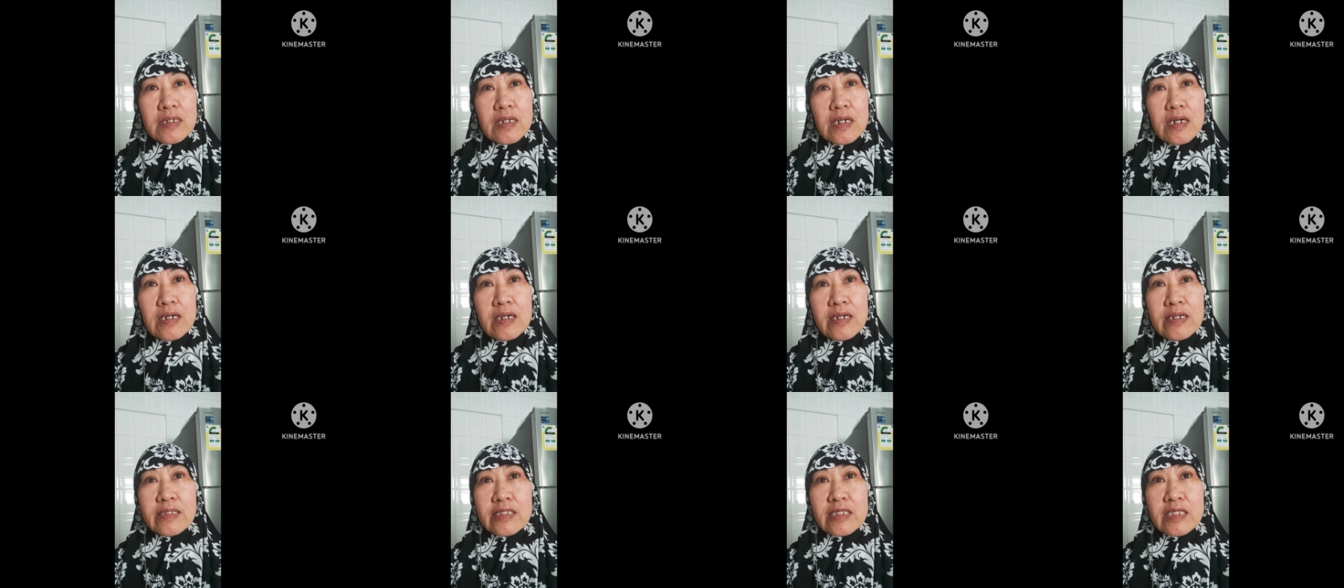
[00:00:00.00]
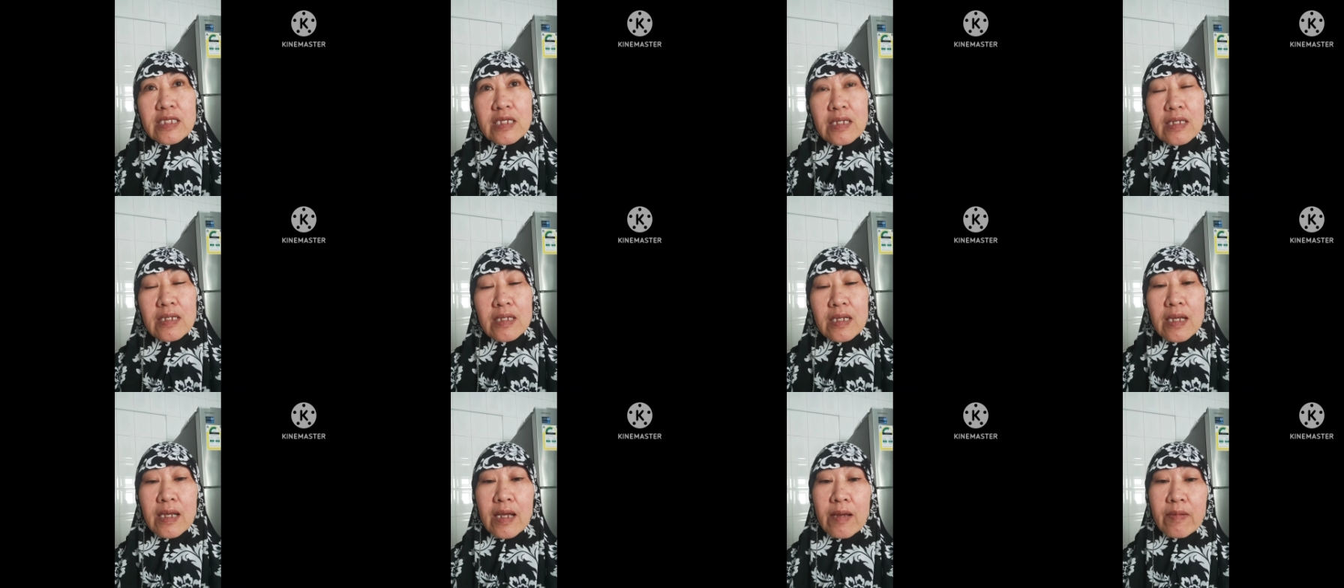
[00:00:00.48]
at
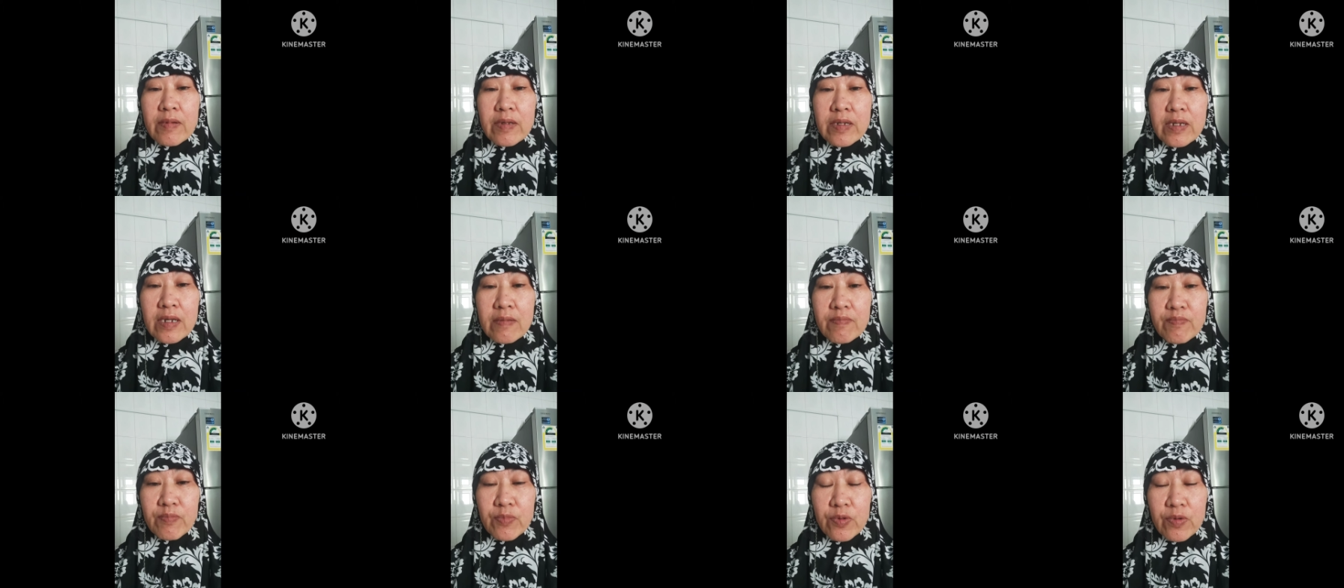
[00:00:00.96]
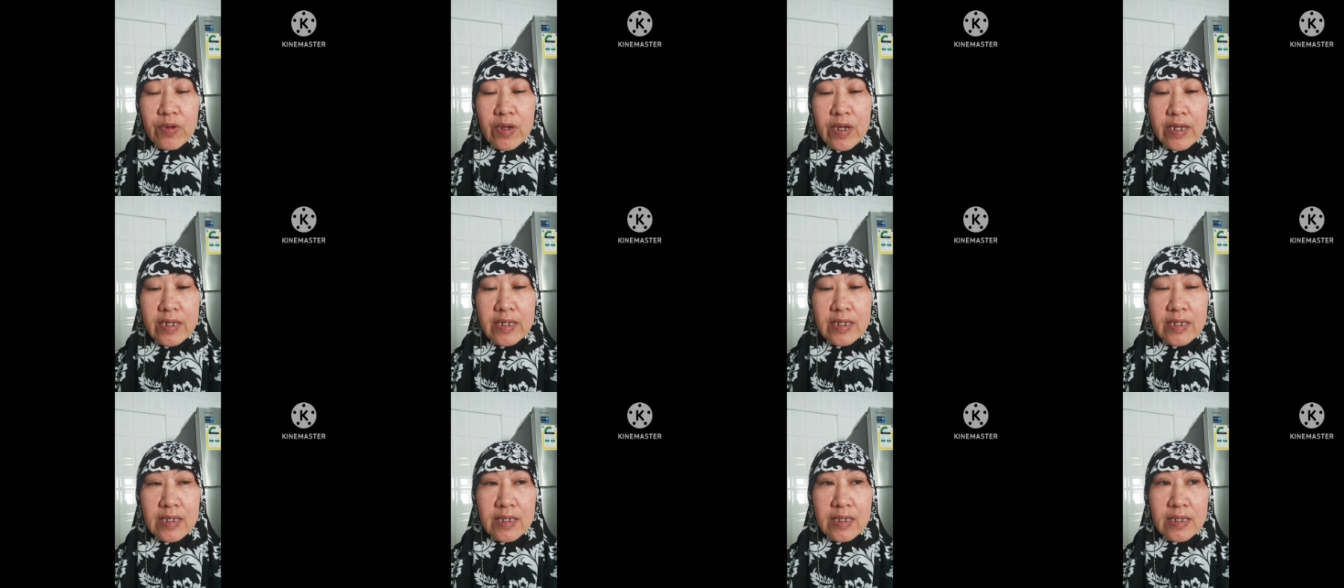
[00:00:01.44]
yan po
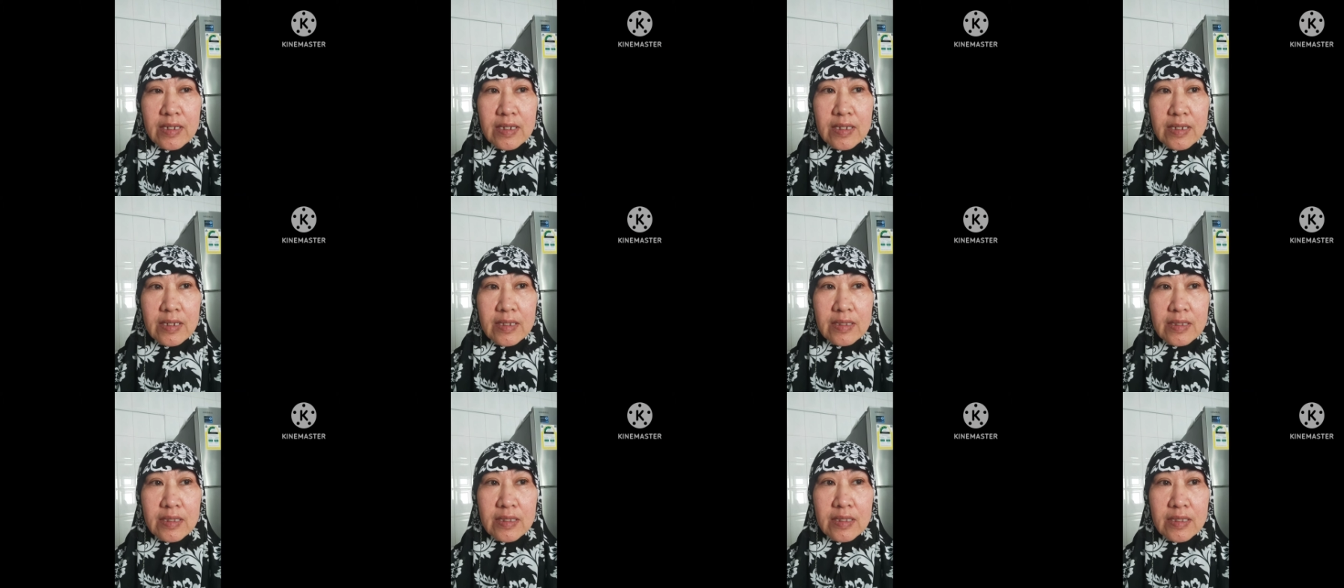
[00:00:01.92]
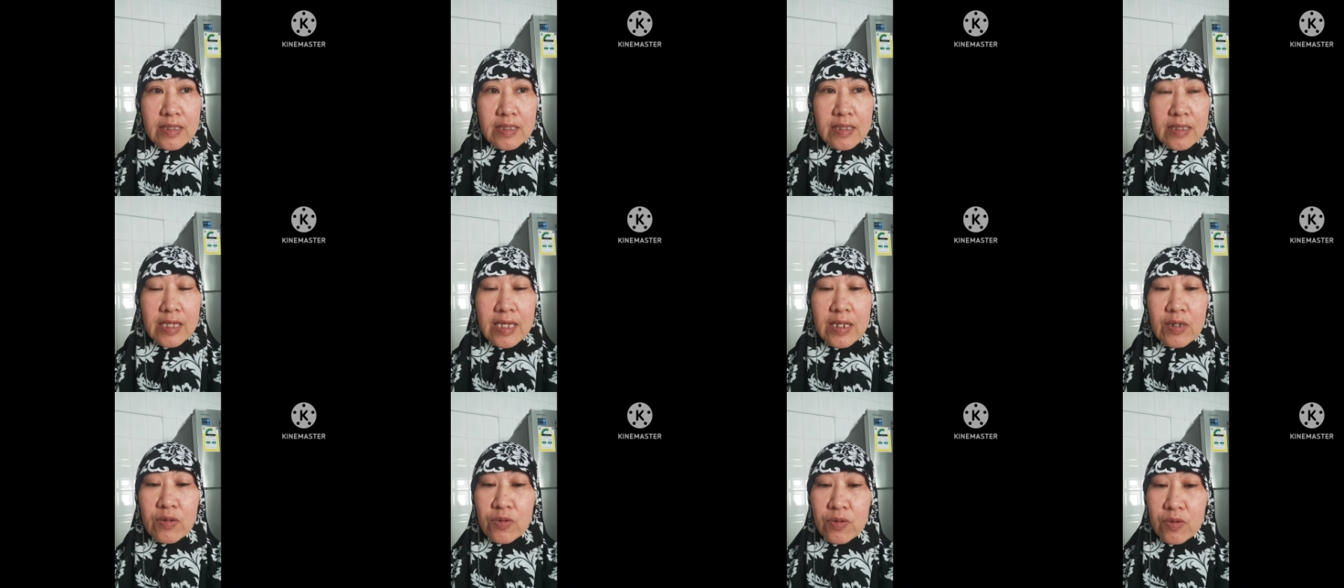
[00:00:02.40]
ay
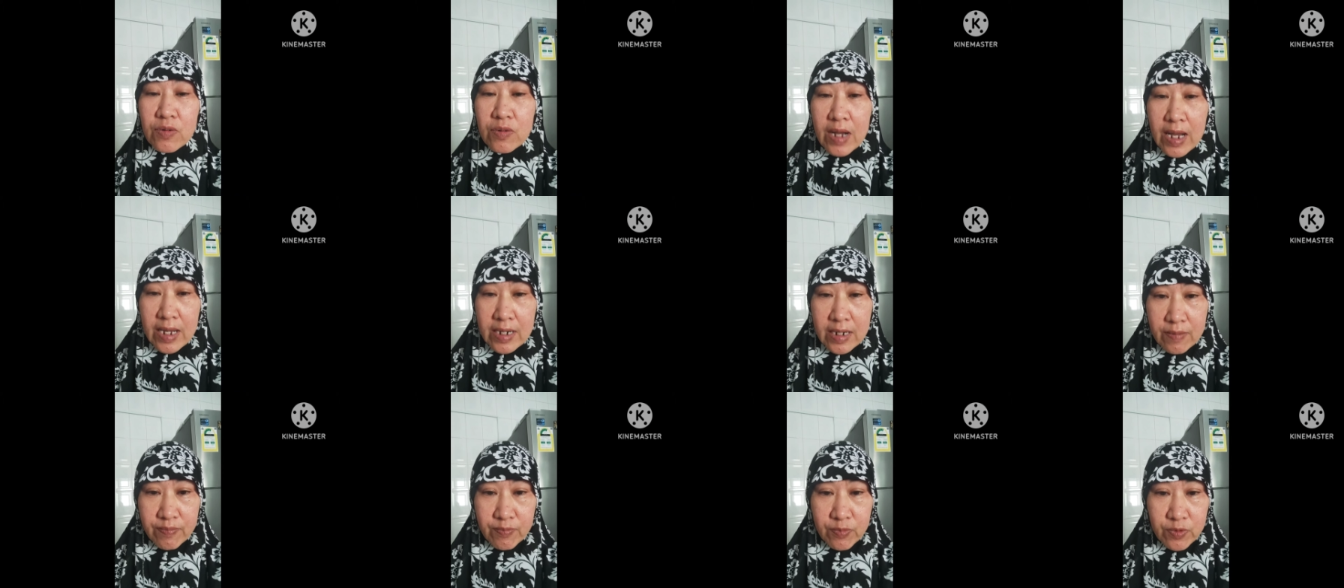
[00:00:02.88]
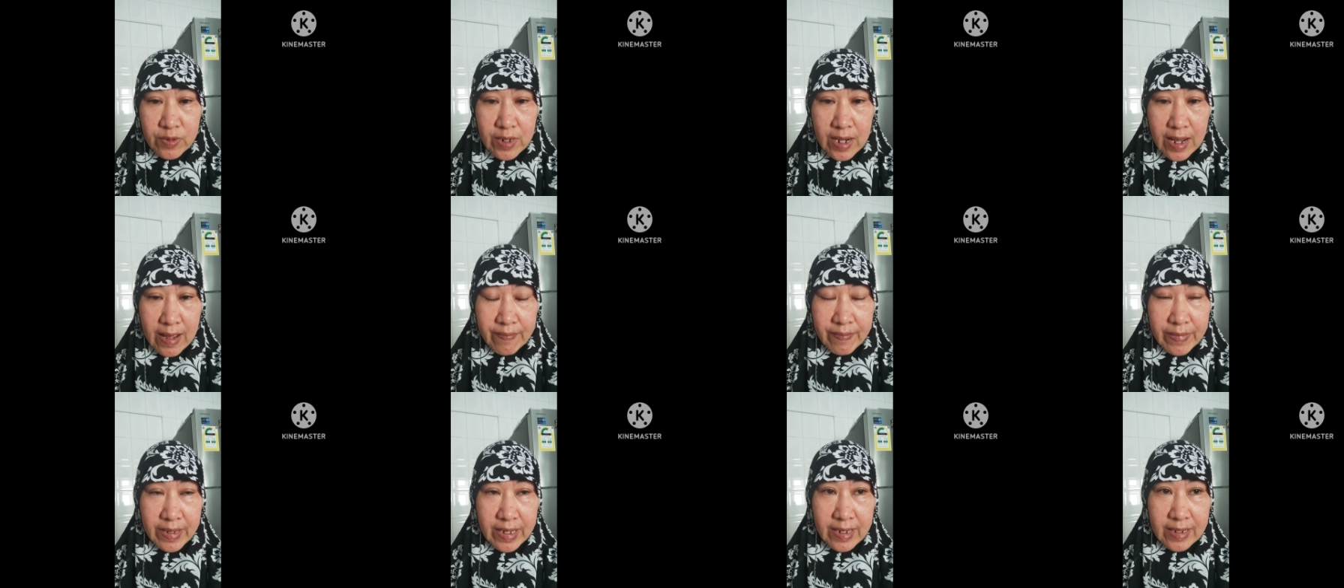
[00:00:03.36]
kinukuha na po
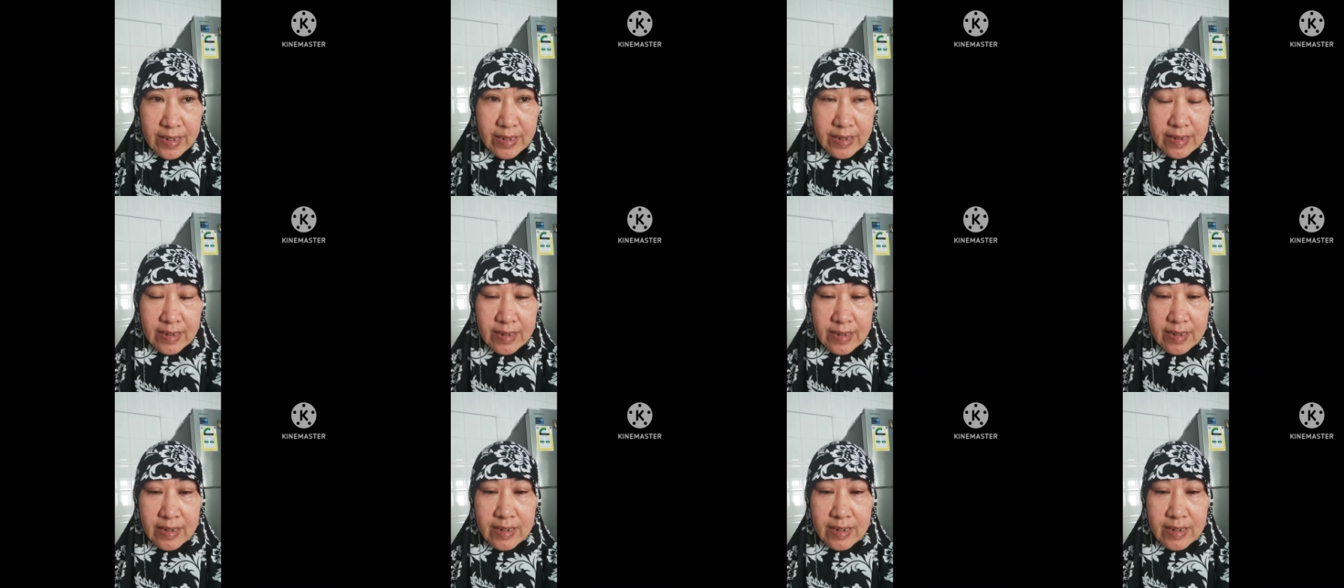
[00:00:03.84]
namin.